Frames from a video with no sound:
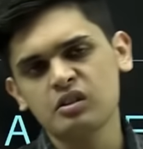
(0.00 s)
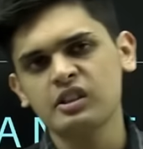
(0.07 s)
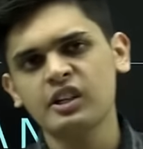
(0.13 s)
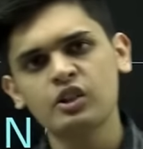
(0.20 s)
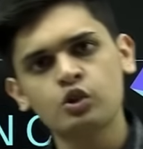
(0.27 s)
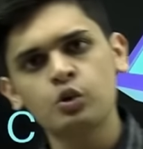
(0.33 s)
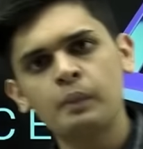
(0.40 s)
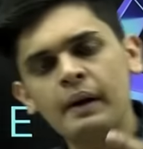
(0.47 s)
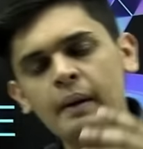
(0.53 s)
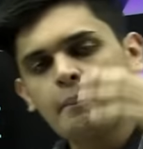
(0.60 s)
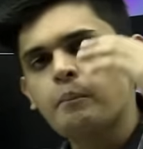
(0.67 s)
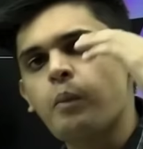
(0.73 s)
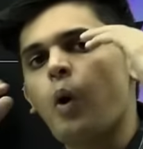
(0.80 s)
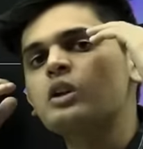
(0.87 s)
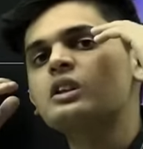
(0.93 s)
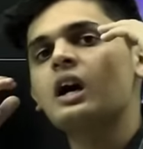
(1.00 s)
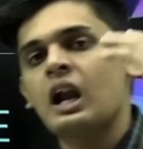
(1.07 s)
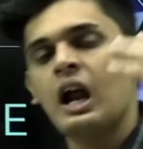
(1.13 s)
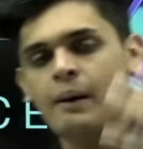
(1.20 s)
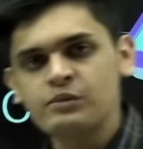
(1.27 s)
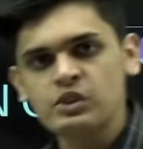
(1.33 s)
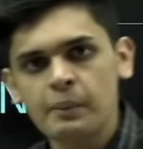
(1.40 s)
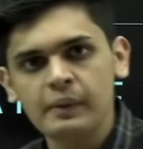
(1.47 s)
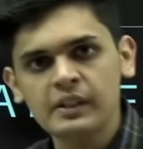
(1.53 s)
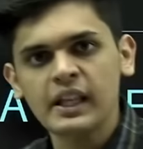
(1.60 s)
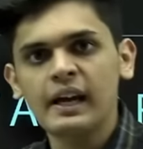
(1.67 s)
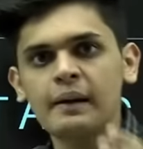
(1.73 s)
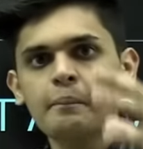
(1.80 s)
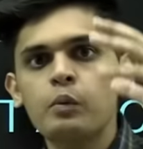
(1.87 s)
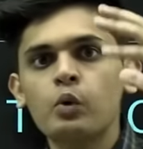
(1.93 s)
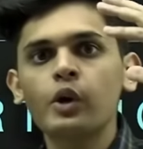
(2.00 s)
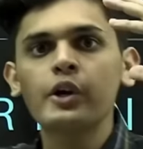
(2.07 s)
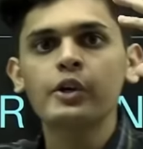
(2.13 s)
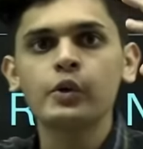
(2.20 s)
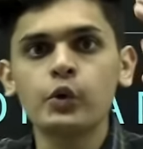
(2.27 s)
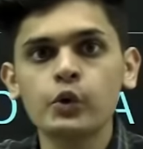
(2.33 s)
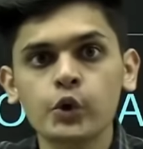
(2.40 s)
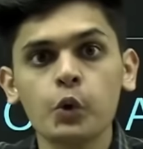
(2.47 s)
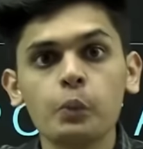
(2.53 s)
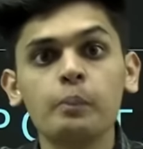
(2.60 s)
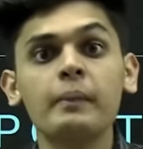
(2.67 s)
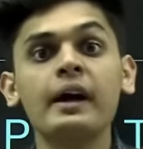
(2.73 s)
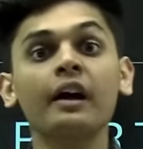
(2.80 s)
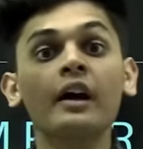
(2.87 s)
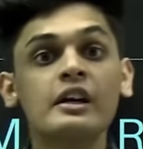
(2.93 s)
नहीं है तुम्हें बहुत आराम से पता है पूरे यूट्यूब में